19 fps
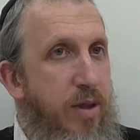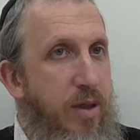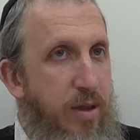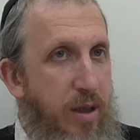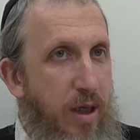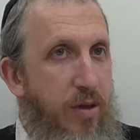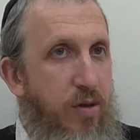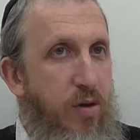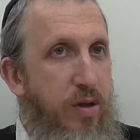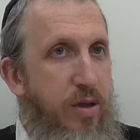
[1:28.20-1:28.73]
да,
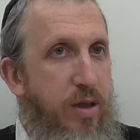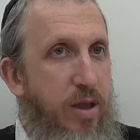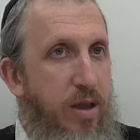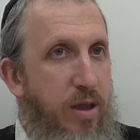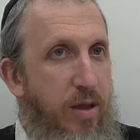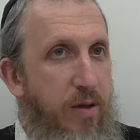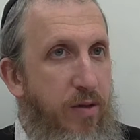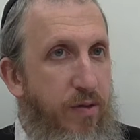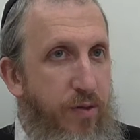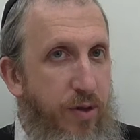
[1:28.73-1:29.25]
то есть
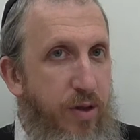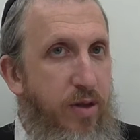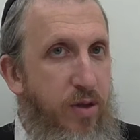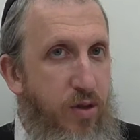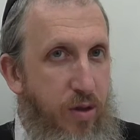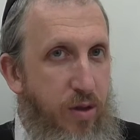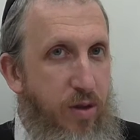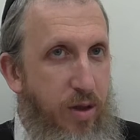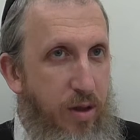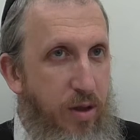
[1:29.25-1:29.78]
это видно,
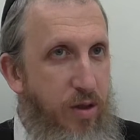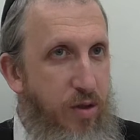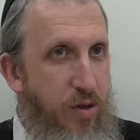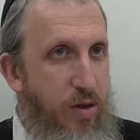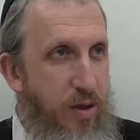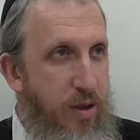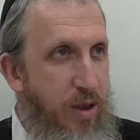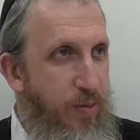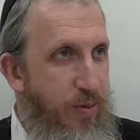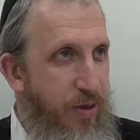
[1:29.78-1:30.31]
что это что-то
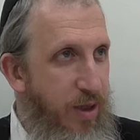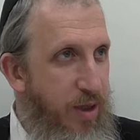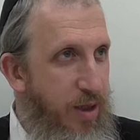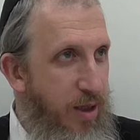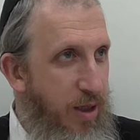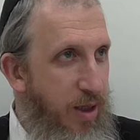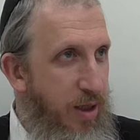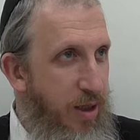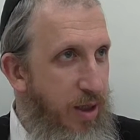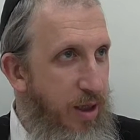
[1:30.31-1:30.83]
здесь
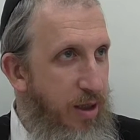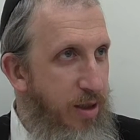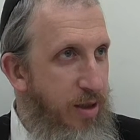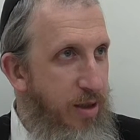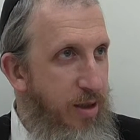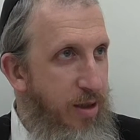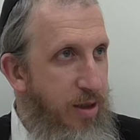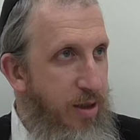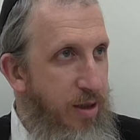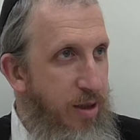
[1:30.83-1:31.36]
подозрительное, да?
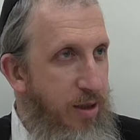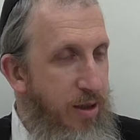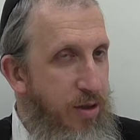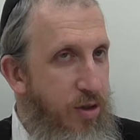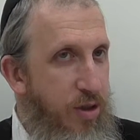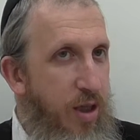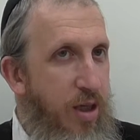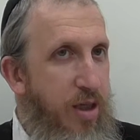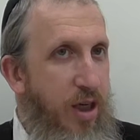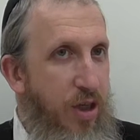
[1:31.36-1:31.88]

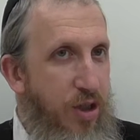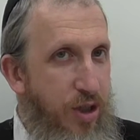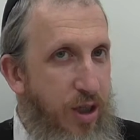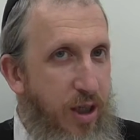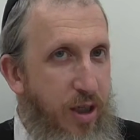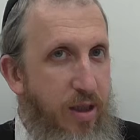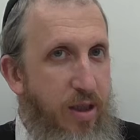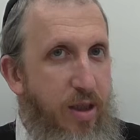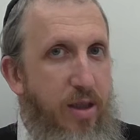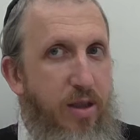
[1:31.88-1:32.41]
Человек
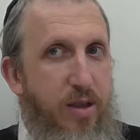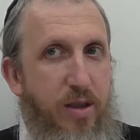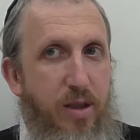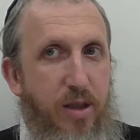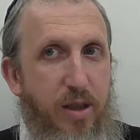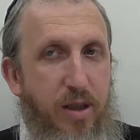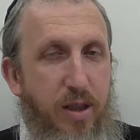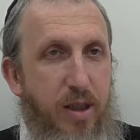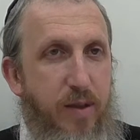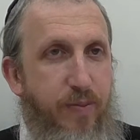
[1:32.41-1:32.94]
кошерный, с,
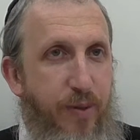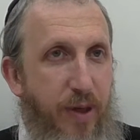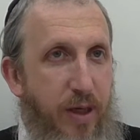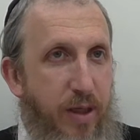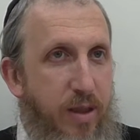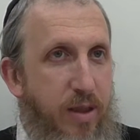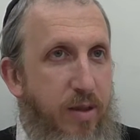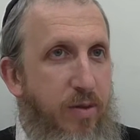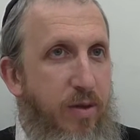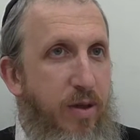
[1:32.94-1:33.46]
это, с
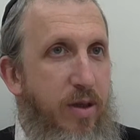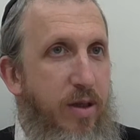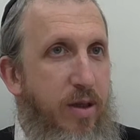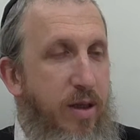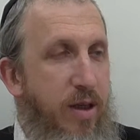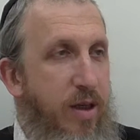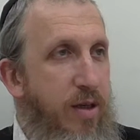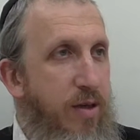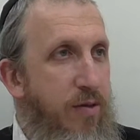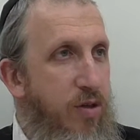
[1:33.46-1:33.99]
пейсами,
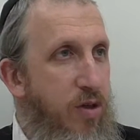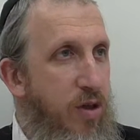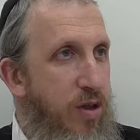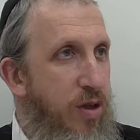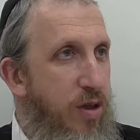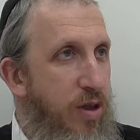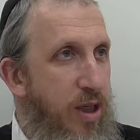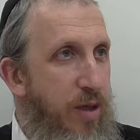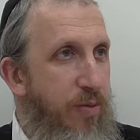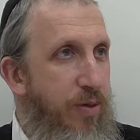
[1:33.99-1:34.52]
черной
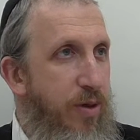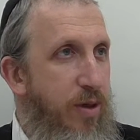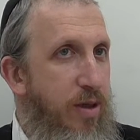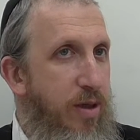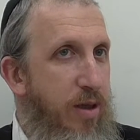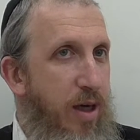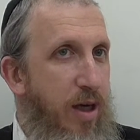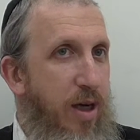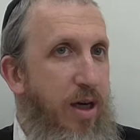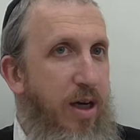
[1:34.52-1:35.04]
кипи,
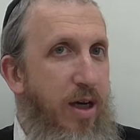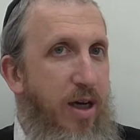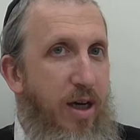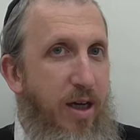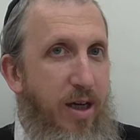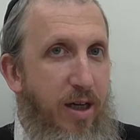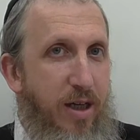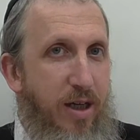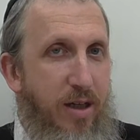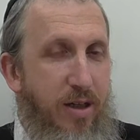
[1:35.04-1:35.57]

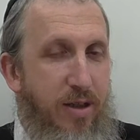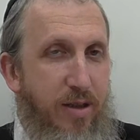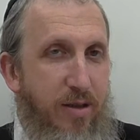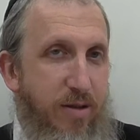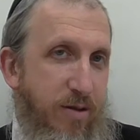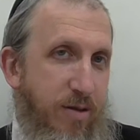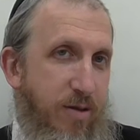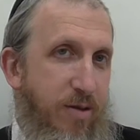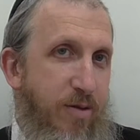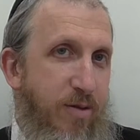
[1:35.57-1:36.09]
а
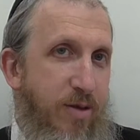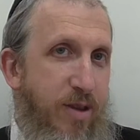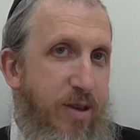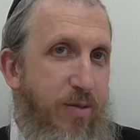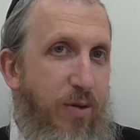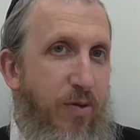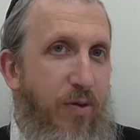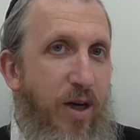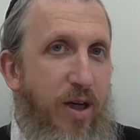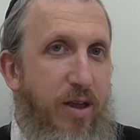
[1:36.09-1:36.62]

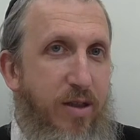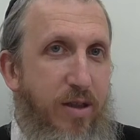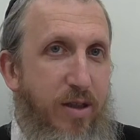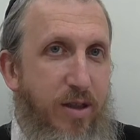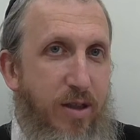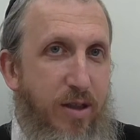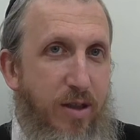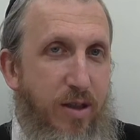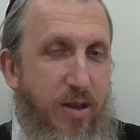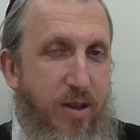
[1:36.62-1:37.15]
запивает
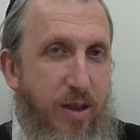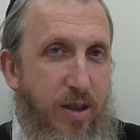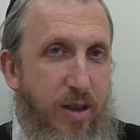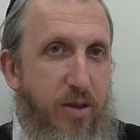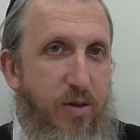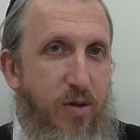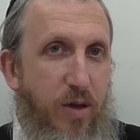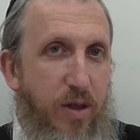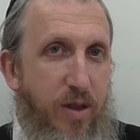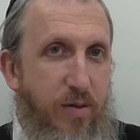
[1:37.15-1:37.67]
это,
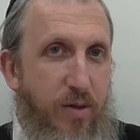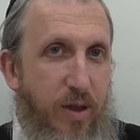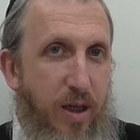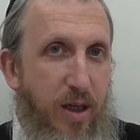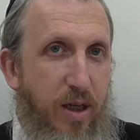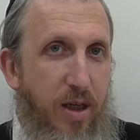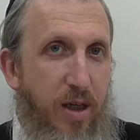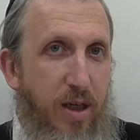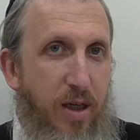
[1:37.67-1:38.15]
сосиску этим, да?